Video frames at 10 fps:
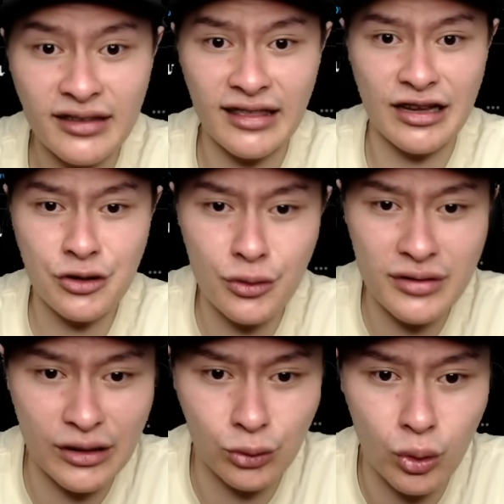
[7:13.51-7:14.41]
但他就
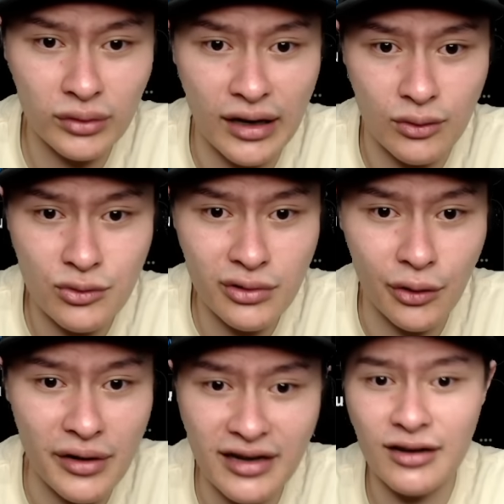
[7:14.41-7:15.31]
是要拖到最
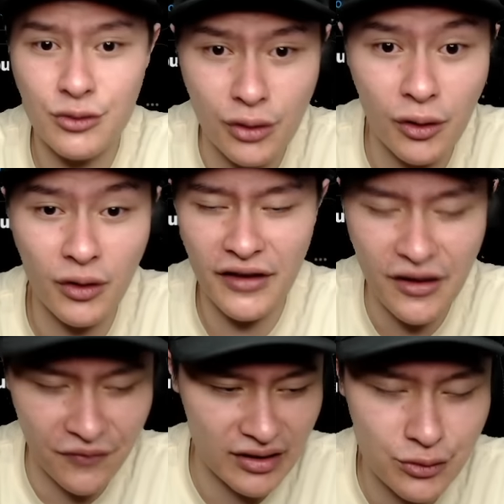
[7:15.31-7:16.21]
后一刻、最后
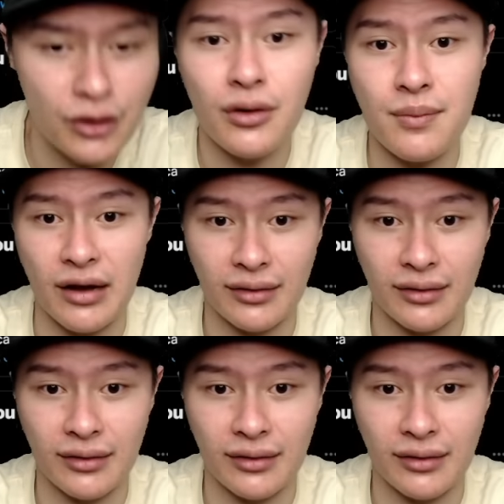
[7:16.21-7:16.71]
一分、最后一秒，